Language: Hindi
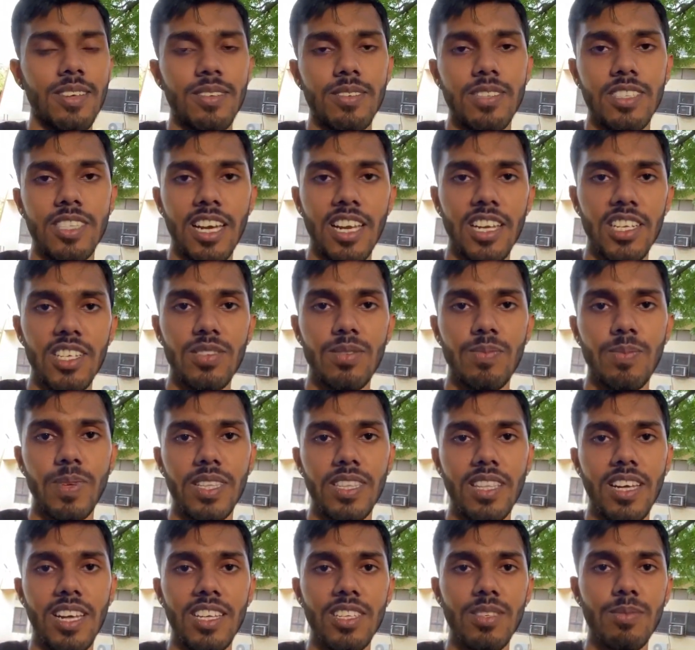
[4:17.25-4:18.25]
चालीस
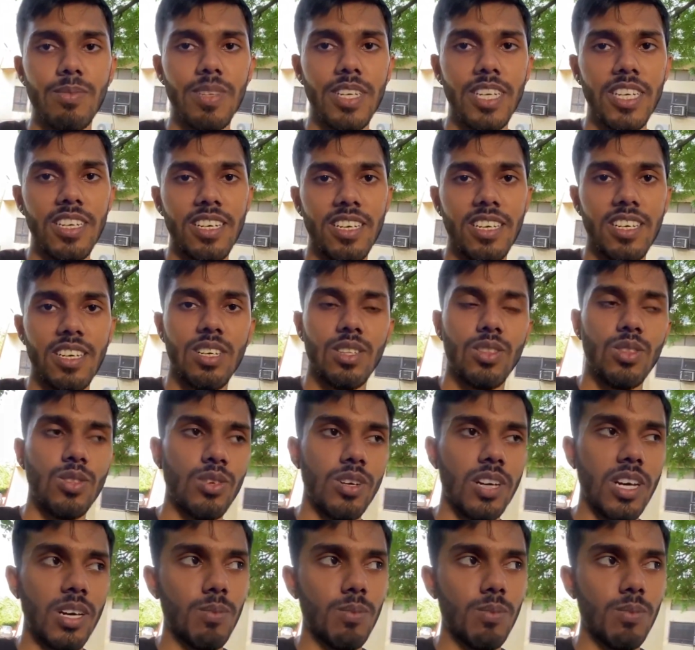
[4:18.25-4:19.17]
पैंतालीस मिनट तो घर